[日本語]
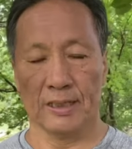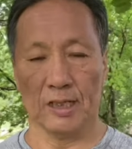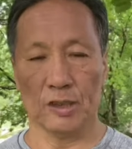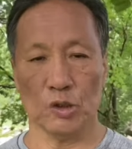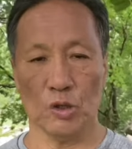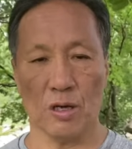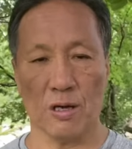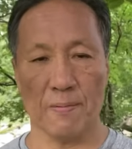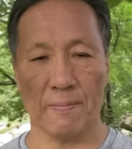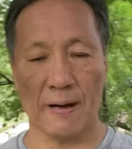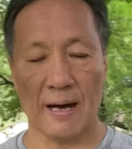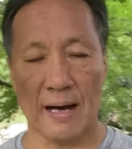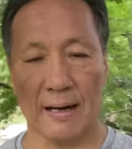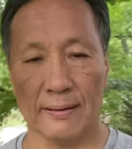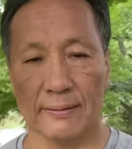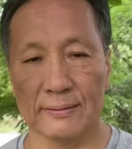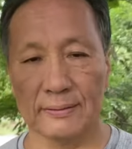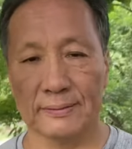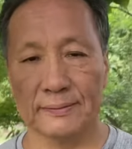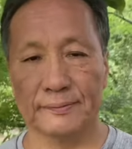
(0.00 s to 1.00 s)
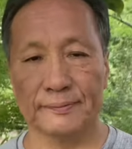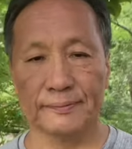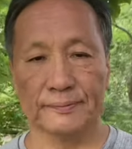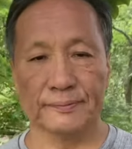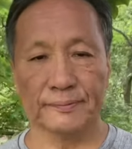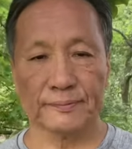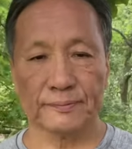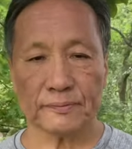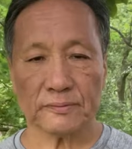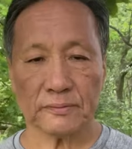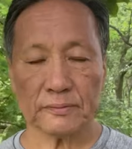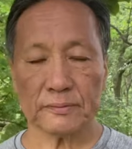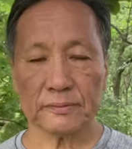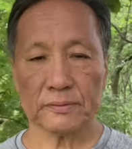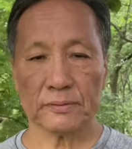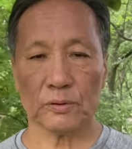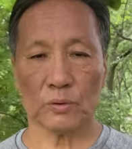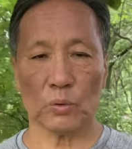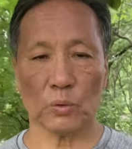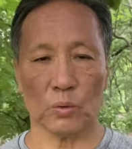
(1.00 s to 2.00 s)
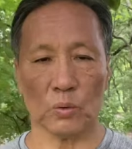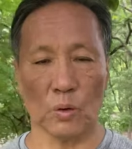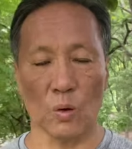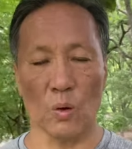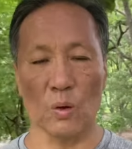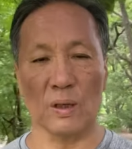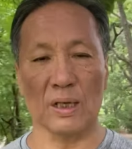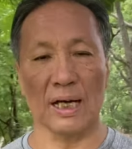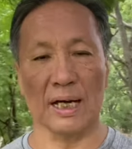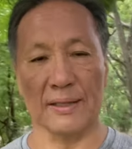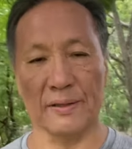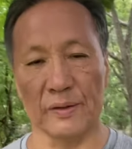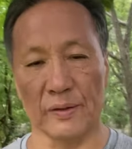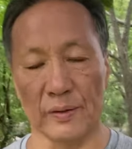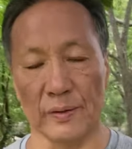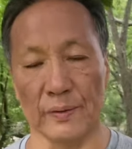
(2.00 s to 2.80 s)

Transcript: 例えば、今回の